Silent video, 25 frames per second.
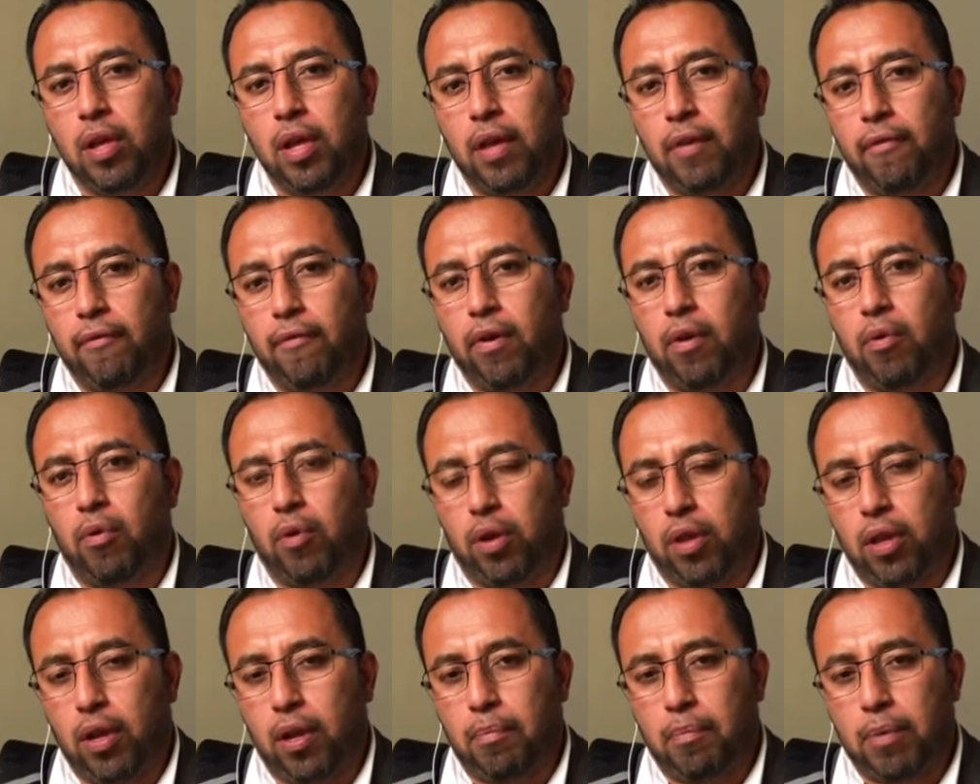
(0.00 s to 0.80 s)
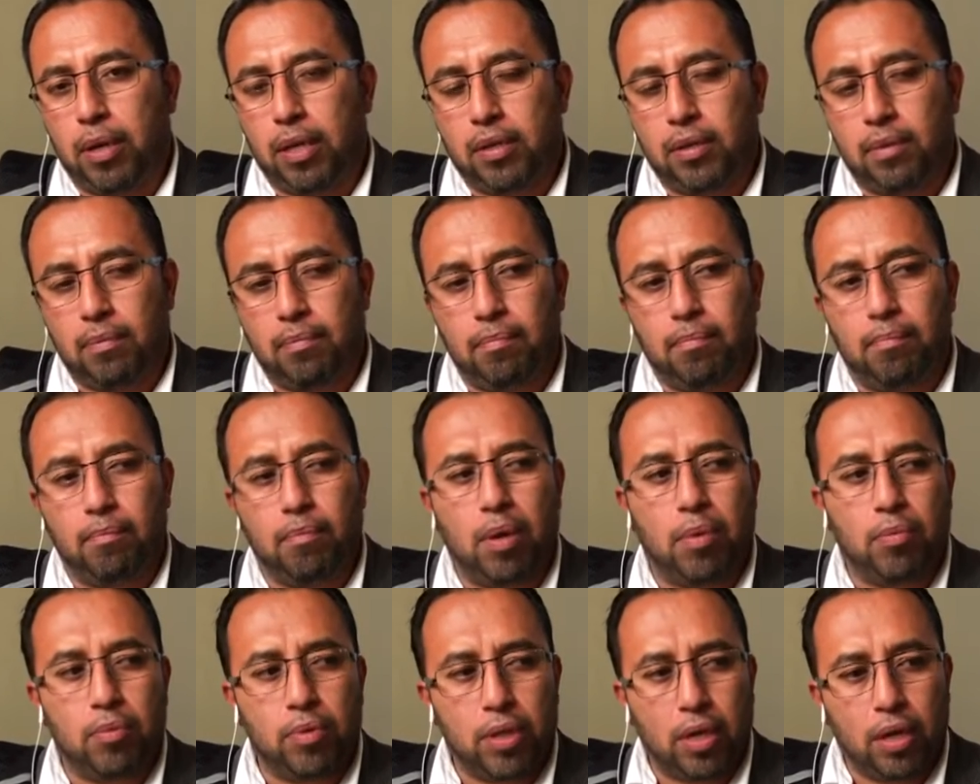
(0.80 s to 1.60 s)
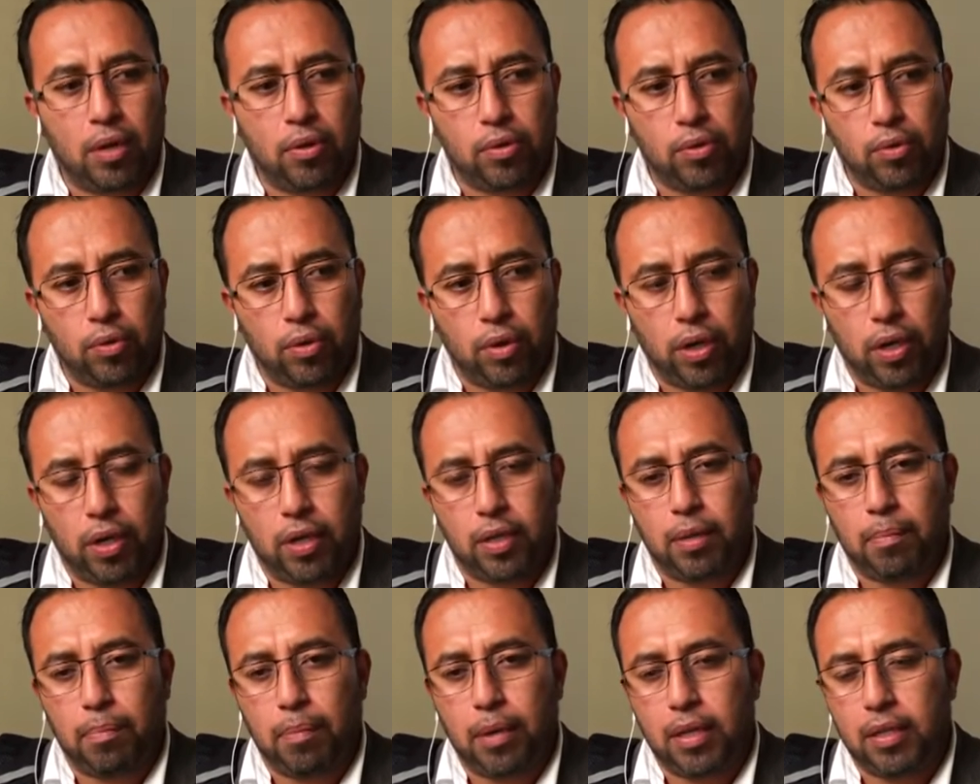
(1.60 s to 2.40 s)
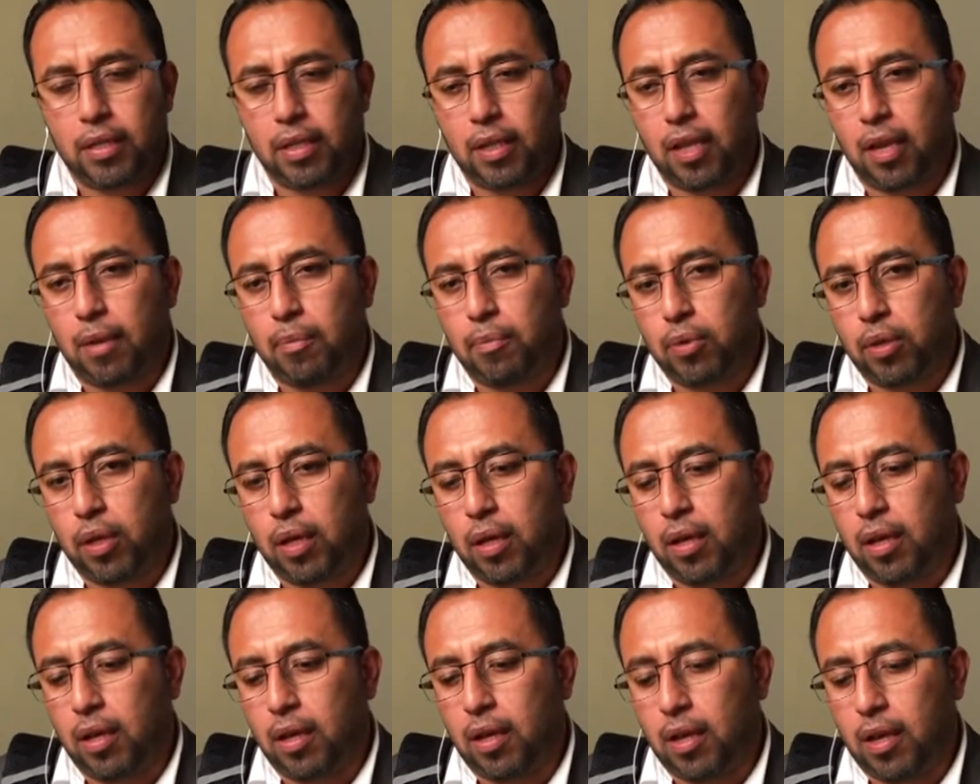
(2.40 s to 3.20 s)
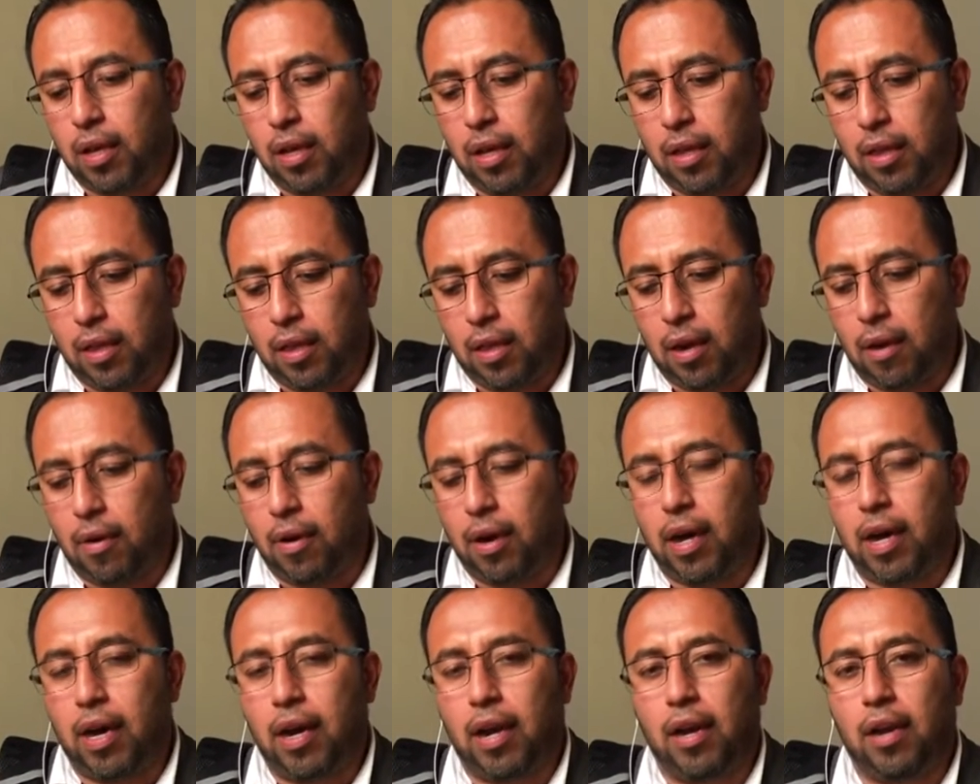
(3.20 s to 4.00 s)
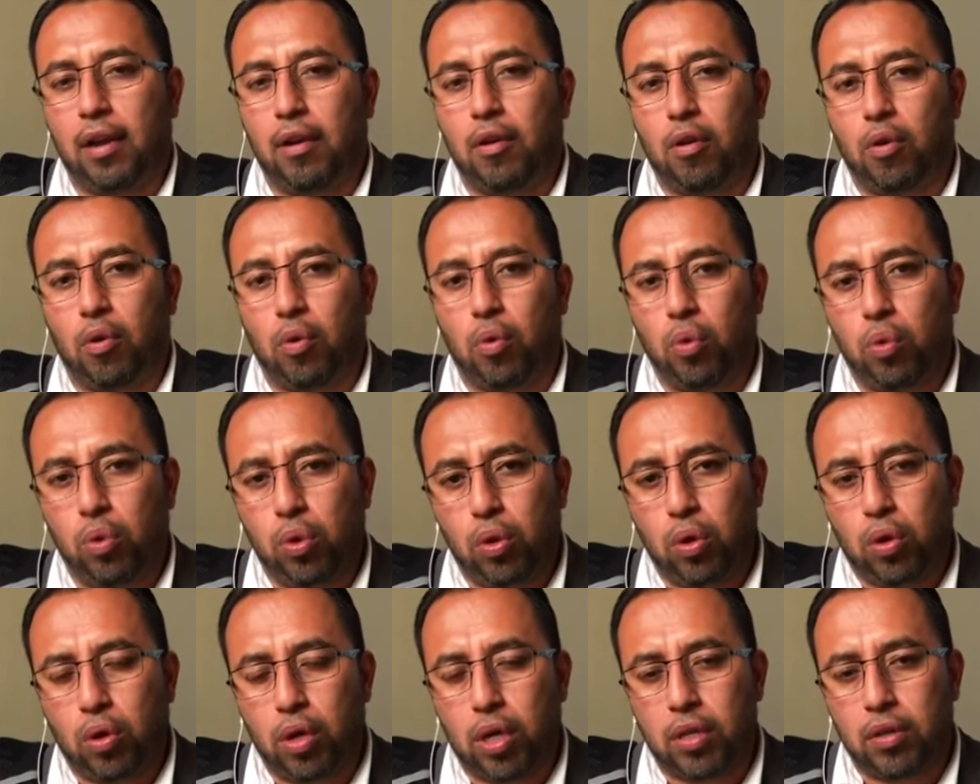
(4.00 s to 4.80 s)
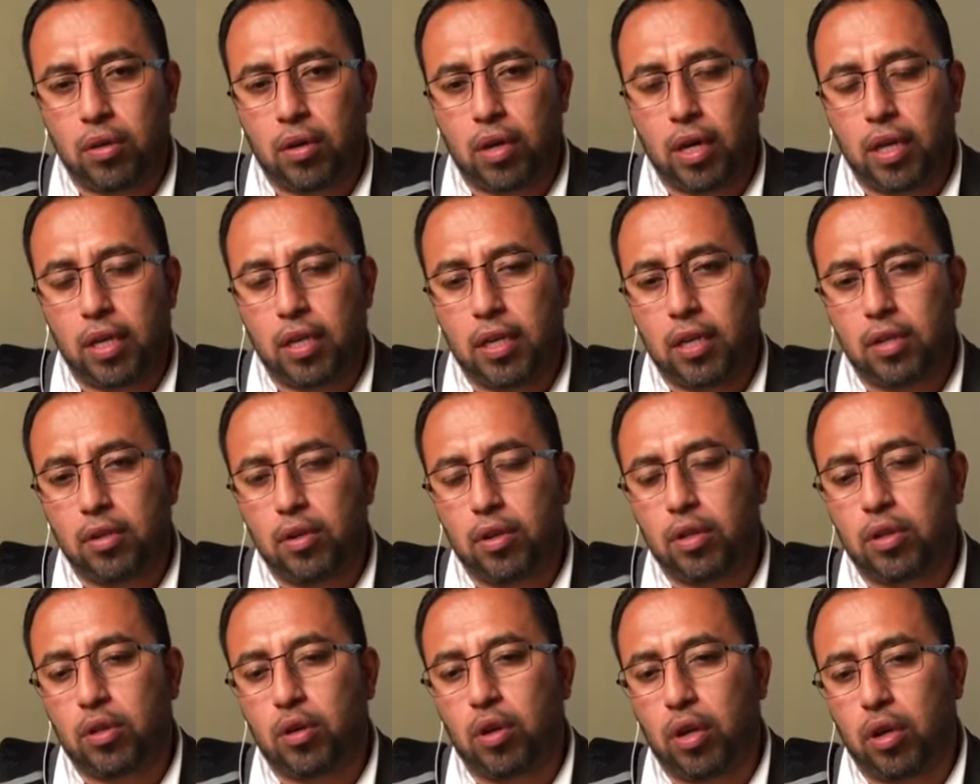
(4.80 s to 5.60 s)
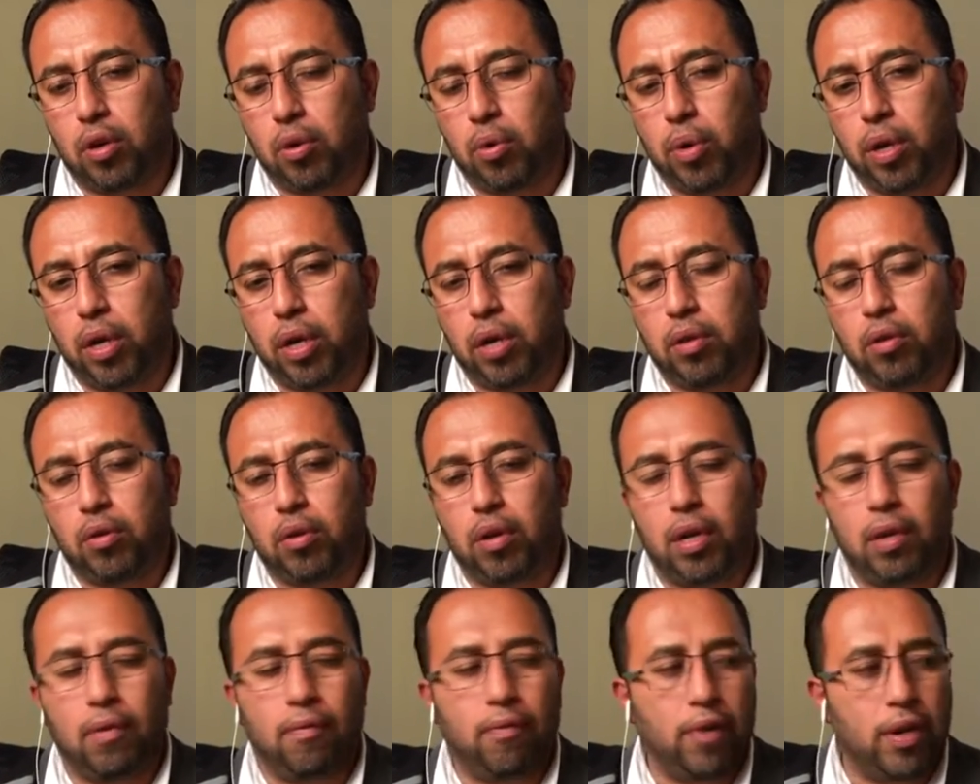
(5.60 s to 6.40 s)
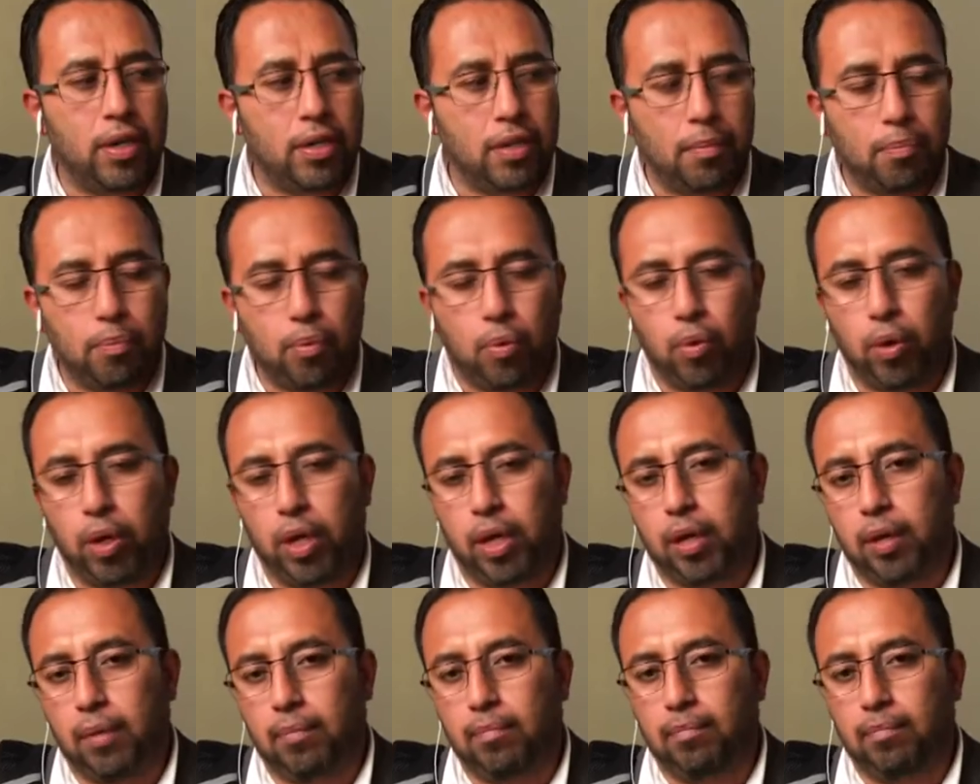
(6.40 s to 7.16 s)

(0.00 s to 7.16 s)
en favor de la paz. Vamos a construir esa paz y tenemos que, trabajar en conjunto con las organizaciones, con el gobierno, con la fuerza pública.